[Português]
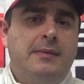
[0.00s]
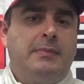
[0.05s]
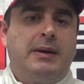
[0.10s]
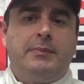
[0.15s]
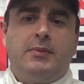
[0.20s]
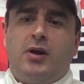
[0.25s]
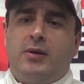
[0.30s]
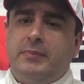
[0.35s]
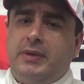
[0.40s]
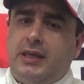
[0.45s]

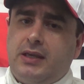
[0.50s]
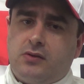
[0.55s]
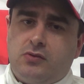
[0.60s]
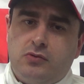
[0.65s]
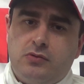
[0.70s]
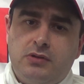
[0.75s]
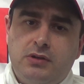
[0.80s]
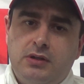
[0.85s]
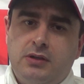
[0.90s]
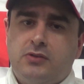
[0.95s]
Mas, meu
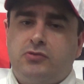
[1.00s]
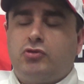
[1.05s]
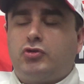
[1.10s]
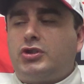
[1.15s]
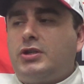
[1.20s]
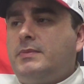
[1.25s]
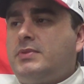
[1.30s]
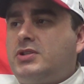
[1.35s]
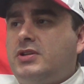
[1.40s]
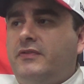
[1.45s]
amigo, se o
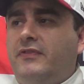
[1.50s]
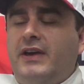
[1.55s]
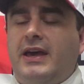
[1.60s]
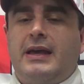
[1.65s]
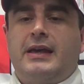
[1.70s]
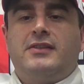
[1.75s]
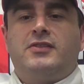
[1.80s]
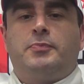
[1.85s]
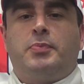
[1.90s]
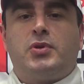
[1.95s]
time
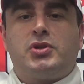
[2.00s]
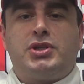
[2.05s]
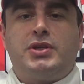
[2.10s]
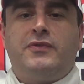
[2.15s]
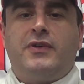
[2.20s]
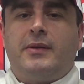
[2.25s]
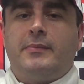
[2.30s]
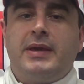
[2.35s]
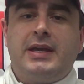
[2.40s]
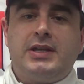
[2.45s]
tiver
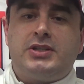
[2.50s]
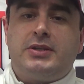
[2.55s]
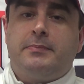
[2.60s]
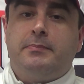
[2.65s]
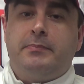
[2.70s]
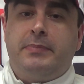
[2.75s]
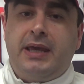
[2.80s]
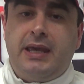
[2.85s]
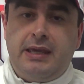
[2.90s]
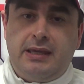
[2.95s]
esportivamente
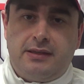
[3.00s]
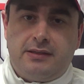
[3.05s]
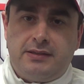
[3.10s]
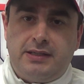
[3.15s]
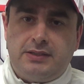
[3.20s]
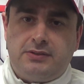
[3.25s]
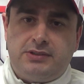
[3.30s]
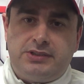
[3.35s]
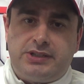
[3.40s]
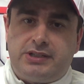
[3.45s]
bem
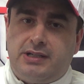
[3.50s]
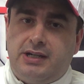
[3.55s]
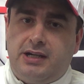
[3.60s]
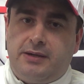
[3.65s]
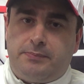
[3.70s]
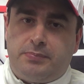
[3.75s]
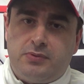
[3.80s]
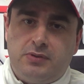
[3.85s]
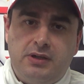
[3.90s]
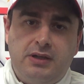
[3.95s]
dentro de
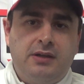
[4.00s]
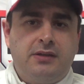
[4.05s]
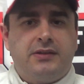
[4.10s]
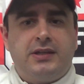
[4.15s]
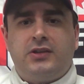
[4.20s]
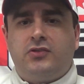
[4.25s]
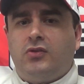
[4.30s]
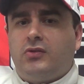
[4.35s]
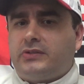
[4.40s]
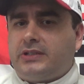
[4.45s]
campo,
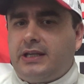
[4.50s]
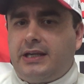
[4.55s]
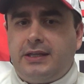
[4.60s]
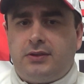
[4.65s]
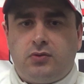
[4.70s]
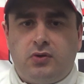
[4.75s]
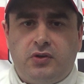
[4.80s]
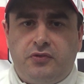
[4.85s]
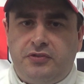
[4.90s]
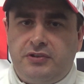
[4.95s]
vocês vão ter
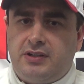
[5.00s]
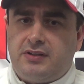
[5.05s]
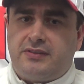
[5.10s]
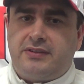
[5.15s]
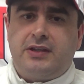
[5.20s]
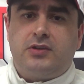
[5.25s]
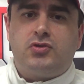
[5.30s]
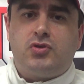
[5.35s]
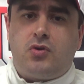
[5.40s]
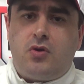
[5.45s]
retorno
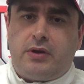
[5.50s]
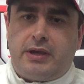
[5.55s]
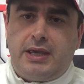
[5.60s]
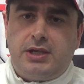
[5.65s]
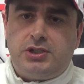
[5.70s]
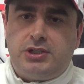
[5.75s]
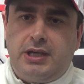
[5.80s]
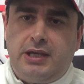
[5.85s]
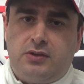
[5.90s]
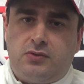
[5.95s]
financeiro de
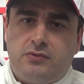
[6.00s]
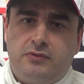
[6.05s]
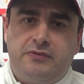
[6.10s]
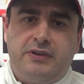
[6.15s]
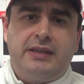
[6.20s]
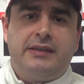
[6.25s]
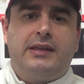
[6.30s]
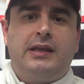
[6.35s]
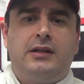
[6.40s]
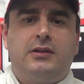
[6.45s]
qualquer jeito.
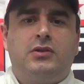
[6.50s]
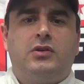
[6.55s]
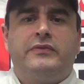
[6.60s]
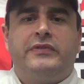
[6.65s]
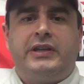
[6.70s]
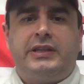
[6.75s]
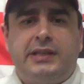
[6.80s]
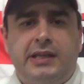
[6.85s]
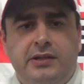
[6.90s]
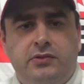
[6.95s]
Vendendo ou não
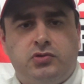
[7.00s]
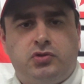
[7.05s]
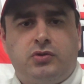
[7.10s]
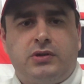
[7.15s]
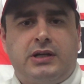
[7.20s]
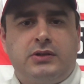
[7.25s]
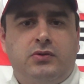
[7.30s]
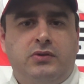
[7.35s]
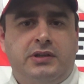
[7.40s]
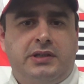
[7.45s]
vendendo o
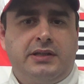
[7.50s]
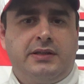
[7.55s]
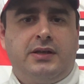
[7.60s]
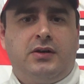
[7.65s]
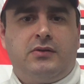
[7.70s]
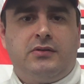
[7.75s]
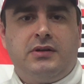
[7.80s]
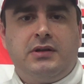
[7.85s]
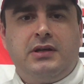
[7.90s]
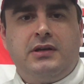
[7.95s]
jogador,
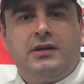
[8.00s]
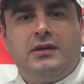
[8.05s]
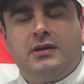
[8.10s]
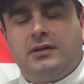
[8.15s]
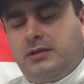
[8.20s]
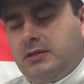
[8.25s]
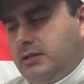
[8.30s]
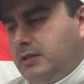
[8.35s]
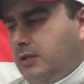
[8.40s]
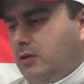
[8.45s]
entendeu?
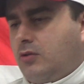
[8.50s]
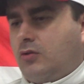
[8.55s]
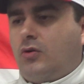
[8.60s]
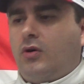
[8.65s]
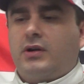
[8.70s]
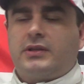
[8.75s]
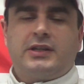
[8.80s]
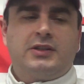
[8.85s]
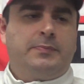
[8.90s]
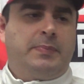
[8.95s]

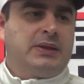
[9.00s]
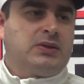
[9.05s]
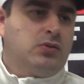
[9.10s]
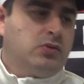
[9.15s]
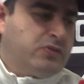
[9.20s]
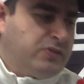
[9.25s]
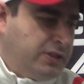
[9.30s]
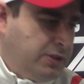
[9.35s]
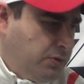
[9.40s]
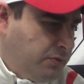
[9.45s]
Cota de
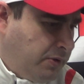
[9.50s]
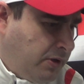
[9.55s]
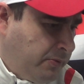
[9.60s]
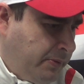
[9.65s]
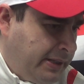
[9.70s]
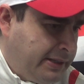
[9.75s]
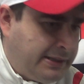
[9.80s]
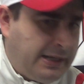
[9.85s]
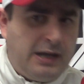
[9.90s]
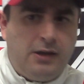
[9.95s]
patrocínio vai
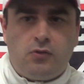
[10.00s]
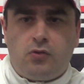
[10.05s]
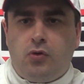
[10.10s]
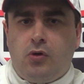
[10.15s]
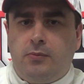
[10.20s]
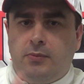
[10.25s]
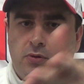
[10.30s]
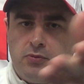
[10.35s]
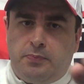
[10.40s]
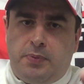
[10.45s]
aumentar,
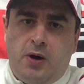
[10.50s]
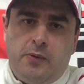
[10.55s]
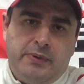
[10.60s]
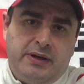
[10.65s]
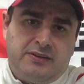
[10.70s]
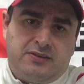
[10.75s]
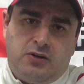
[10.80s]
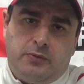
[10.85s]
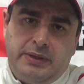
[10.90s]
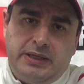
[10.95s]
como o
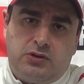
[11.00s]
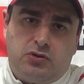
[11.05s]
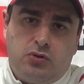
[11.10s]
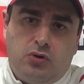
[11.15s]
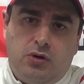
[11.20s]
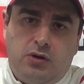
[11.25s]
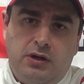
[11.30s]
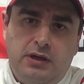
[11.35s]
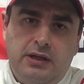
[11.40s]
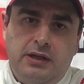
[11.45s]
Palmeiras
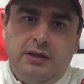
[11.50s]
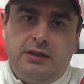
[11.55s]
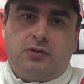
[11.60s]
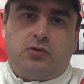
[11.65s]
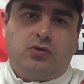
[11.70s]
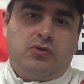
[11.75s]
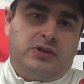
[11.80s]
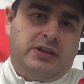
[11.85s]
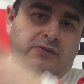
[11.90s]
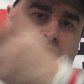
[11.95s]
aumentou,
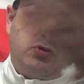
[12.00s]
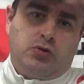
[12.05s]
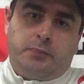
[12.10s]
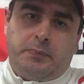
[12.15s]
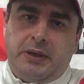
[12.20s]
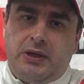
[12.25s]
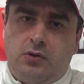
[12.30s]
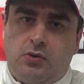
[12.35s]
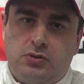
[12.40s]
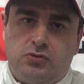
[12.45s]
inclusive
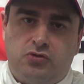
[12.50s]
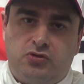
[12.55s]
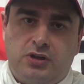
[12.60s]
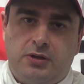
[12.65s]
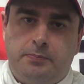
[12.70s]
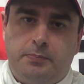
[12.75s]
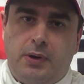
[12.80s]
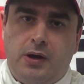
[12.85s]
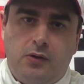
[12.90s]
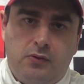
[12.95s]
superou a do
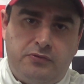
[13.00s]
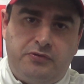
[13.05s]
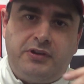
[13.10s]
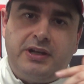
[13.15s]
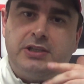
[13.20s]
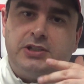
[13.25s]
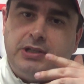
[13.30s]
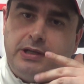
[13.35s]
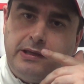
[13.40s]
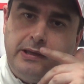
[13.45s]
São Paulo
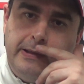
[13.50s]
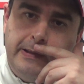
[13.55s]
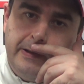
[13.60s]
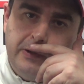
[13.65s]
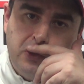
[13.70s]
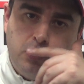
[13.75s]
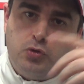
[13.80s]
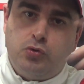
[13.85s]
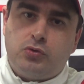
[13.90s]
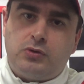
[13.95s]
frente
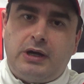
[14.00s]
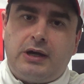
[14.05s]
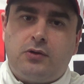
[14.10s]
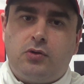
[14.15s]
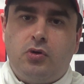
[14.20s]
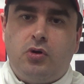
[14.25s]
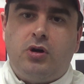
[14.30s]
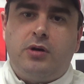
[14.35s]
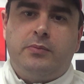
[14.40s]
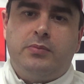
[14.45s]
junto à
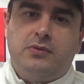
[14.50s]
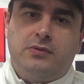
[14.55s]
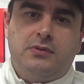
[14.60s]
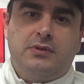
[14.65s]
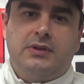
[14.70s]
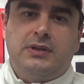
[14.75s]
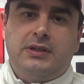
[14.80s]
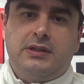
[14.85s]
Globo.